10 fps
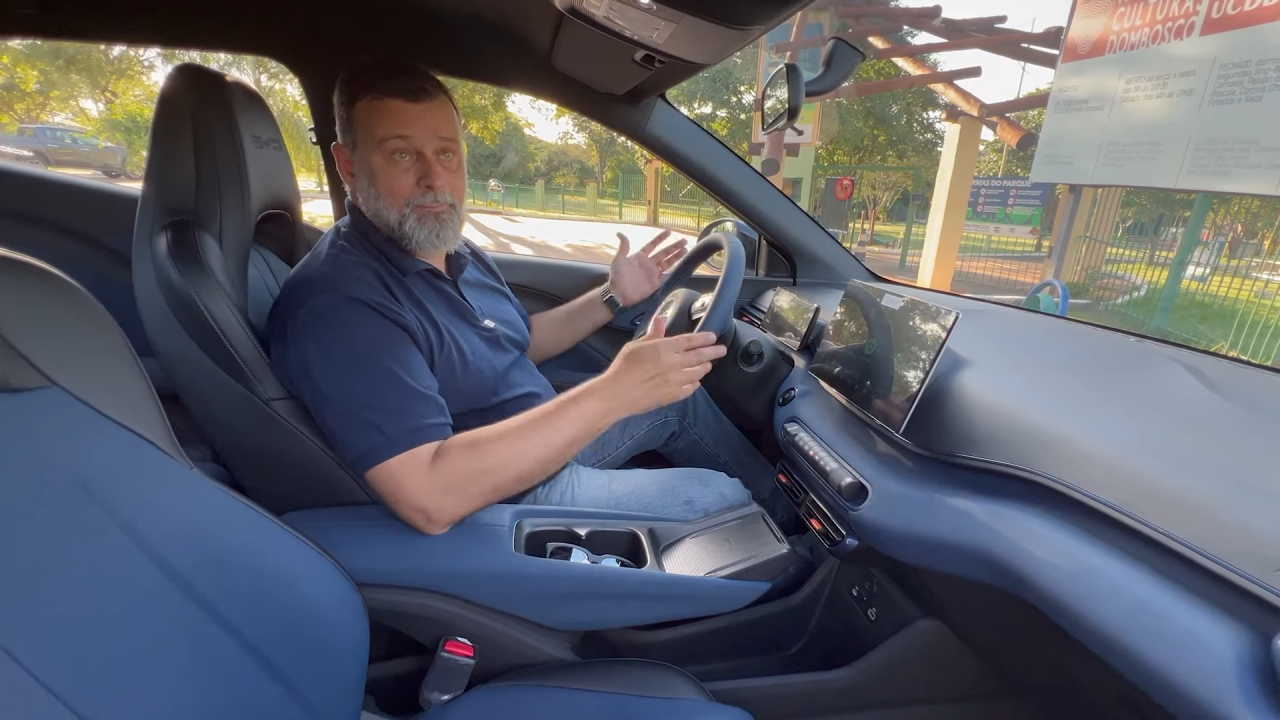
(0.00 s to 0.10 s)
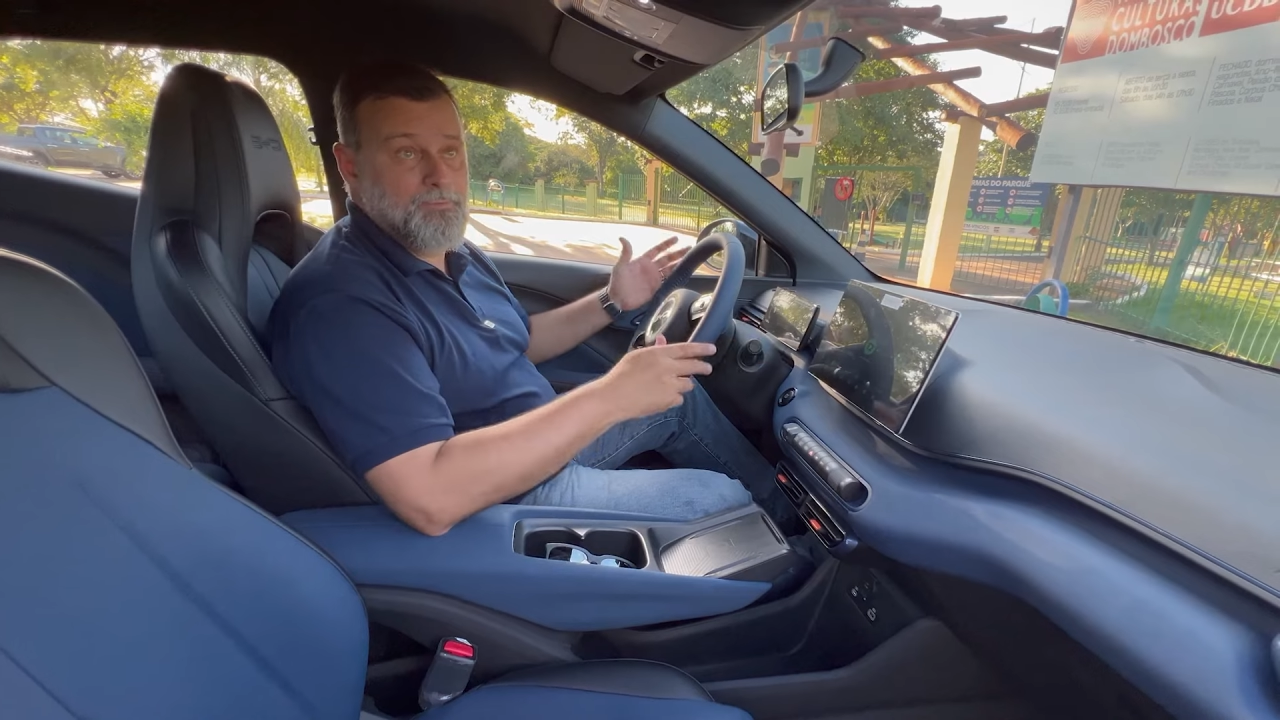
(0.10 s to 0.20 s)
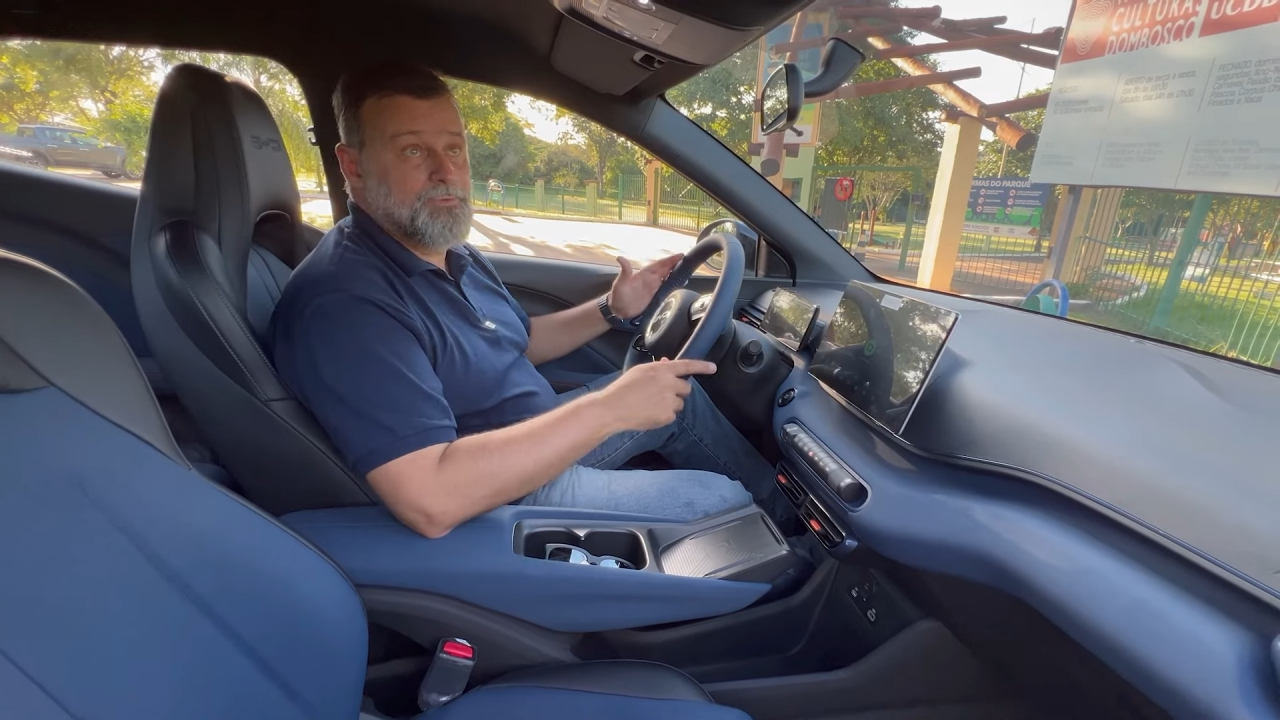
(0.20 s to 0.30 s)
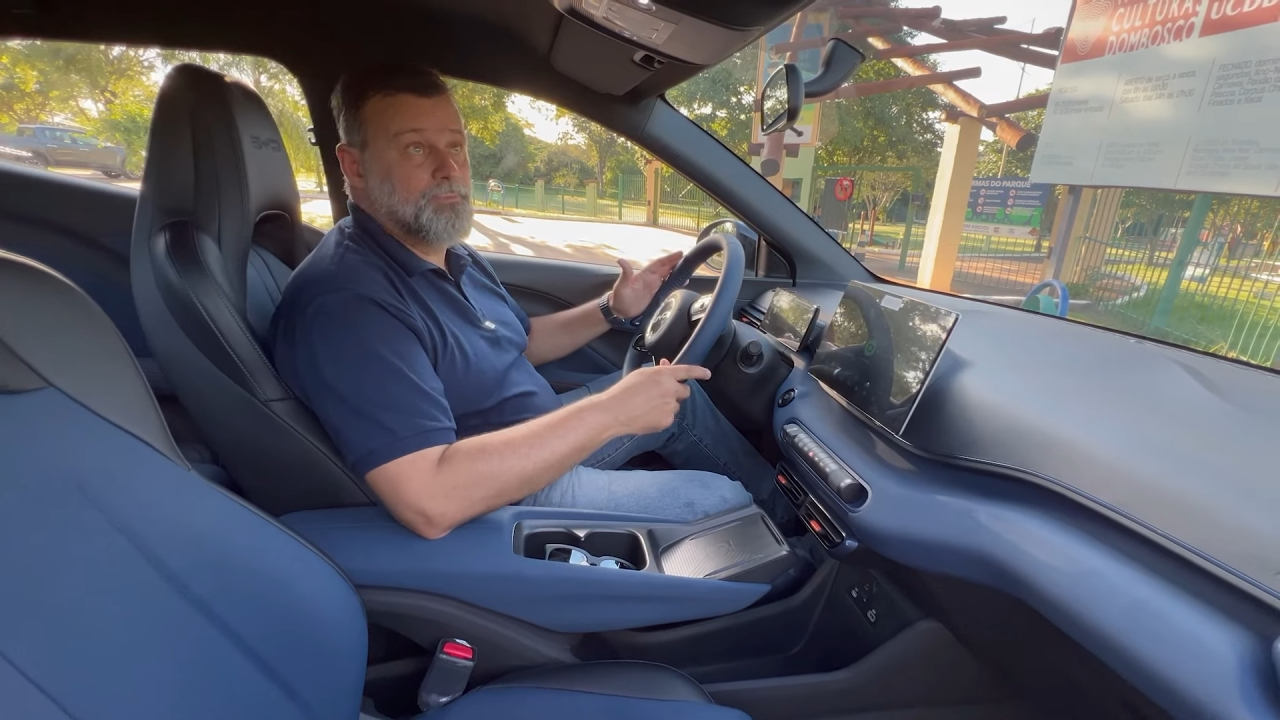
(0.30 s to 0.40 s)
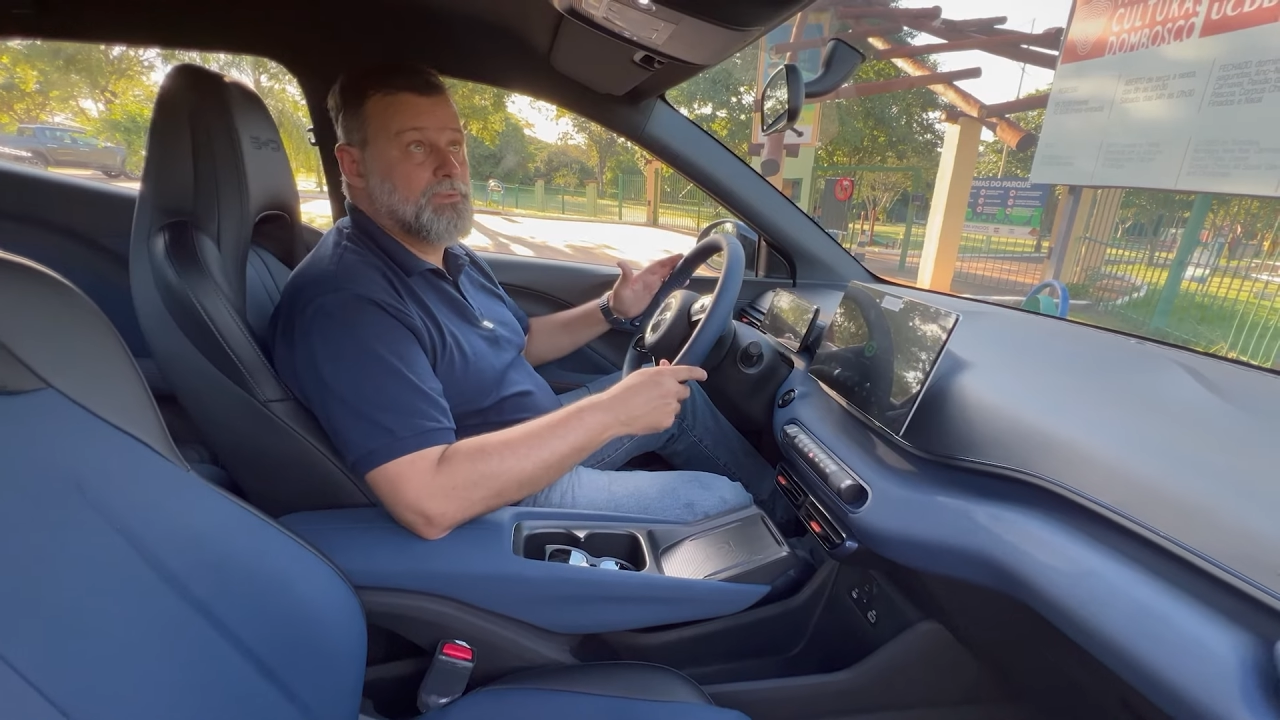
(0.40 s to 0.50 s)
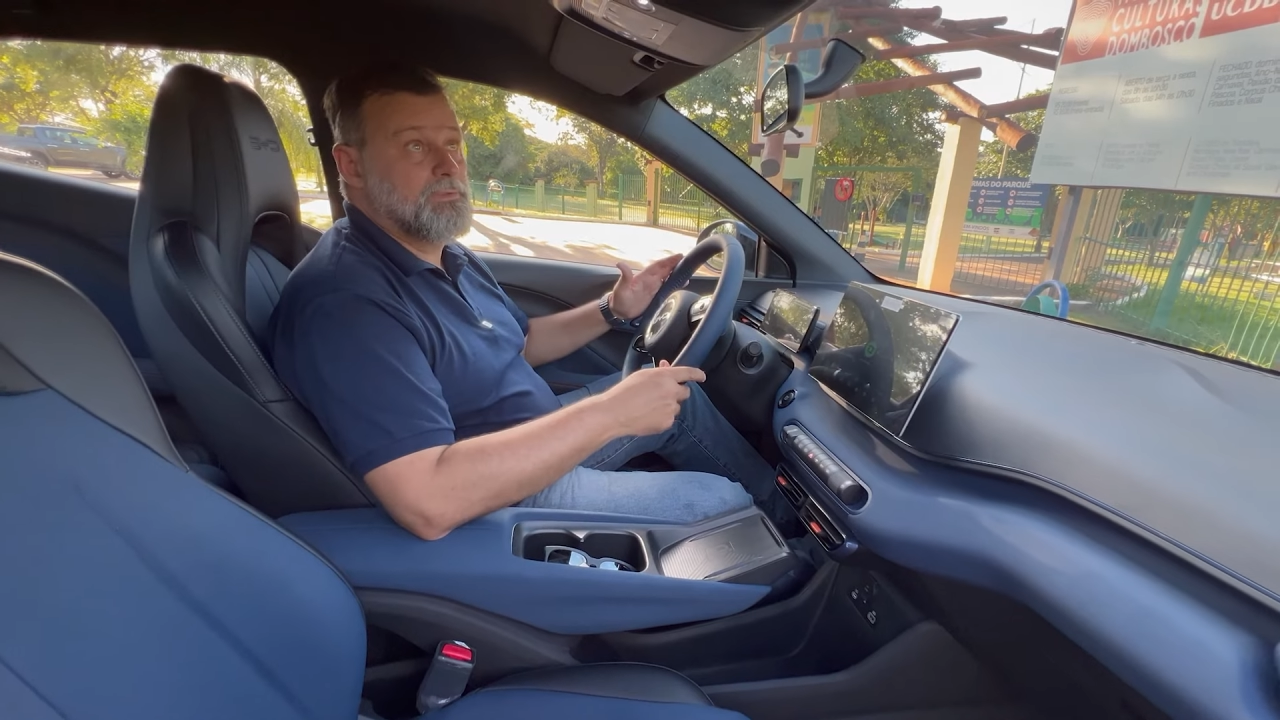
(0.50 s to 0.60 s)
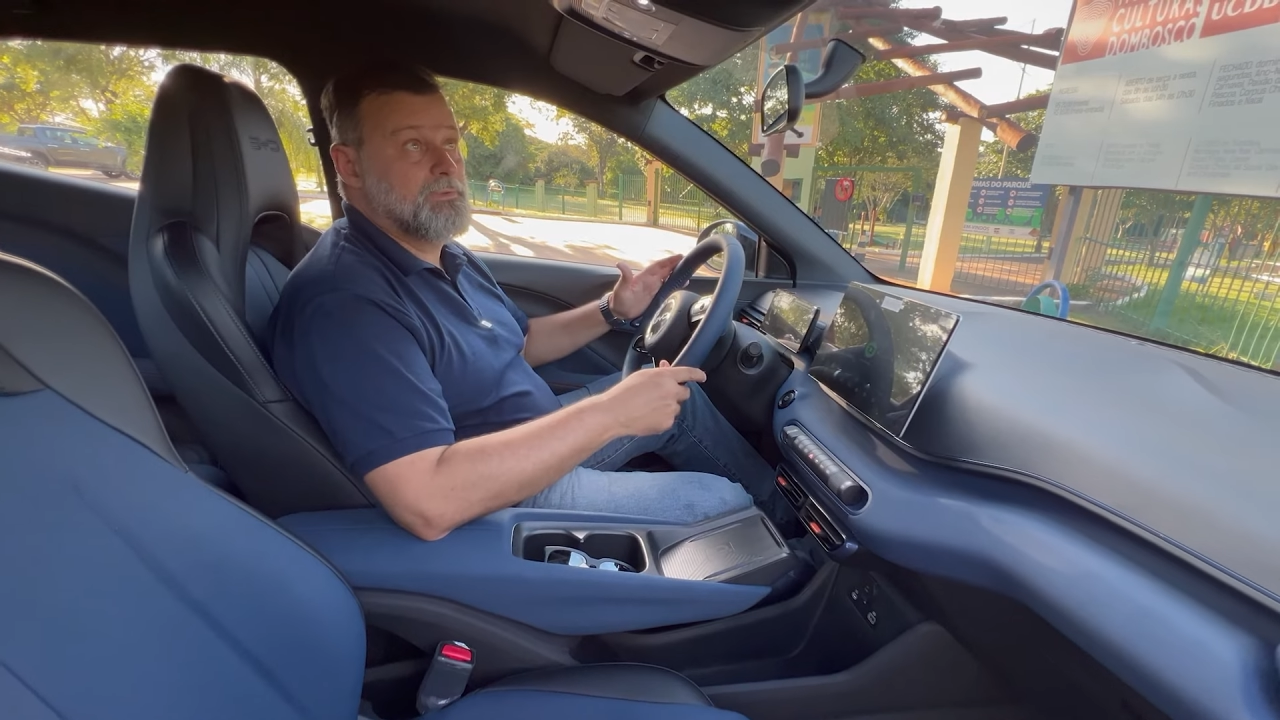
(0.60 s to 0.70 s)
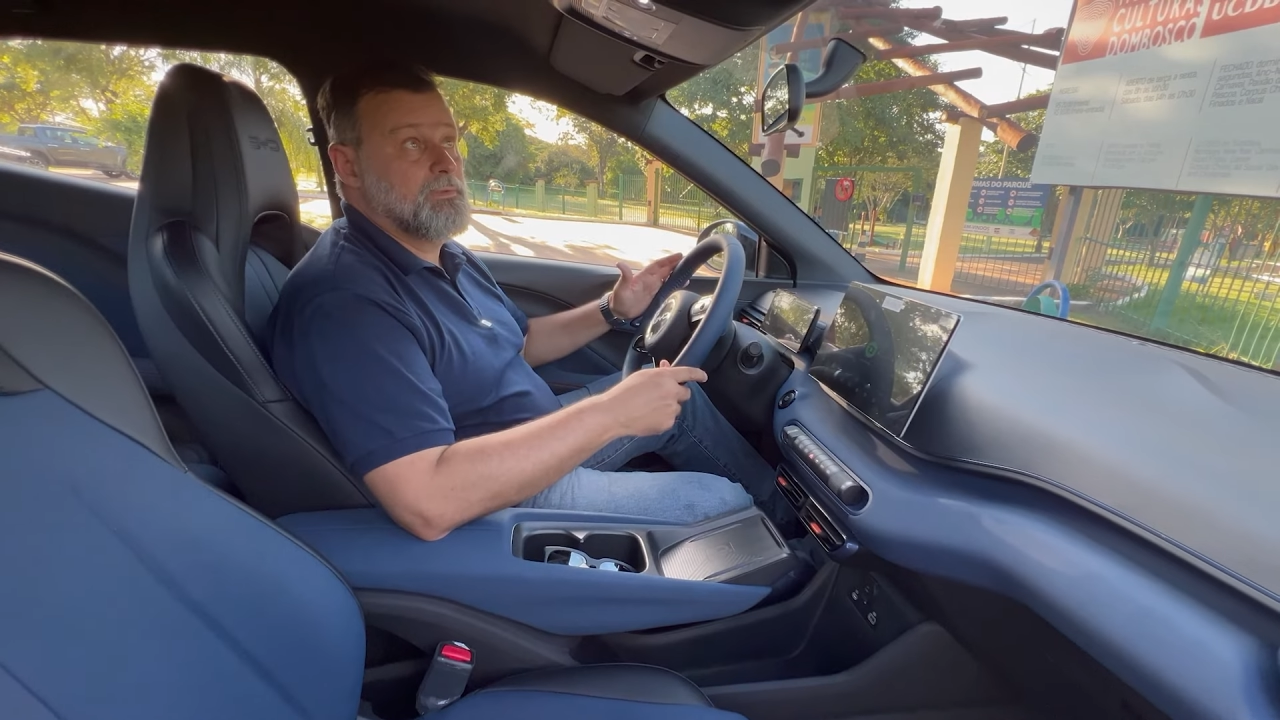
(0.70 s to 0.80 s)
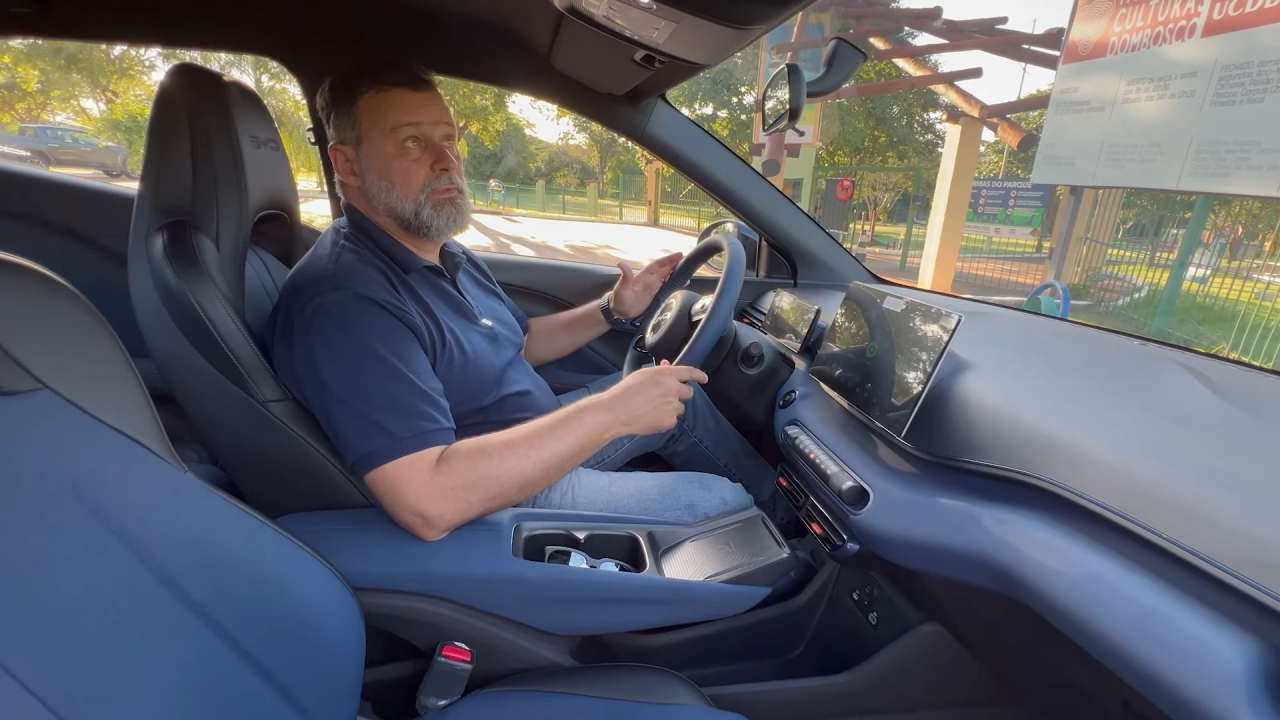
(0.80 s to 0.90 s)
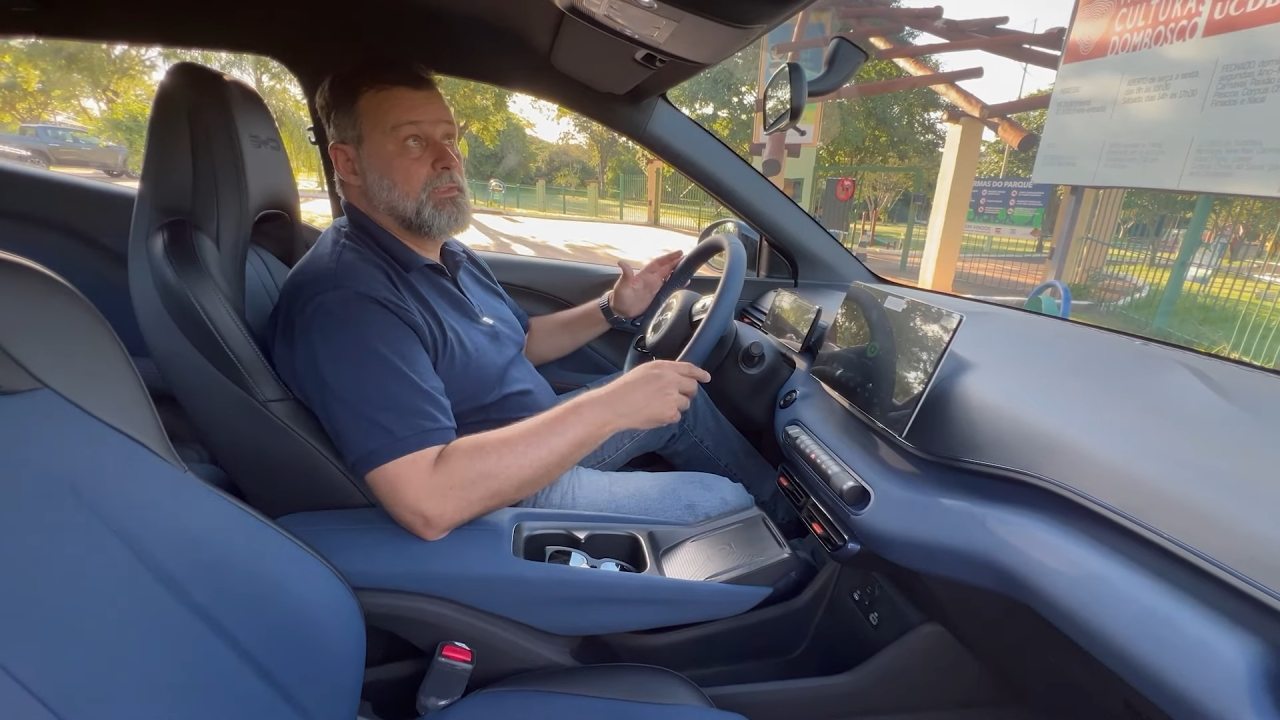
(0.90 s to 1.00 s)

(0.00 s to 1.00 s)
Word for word: multimídia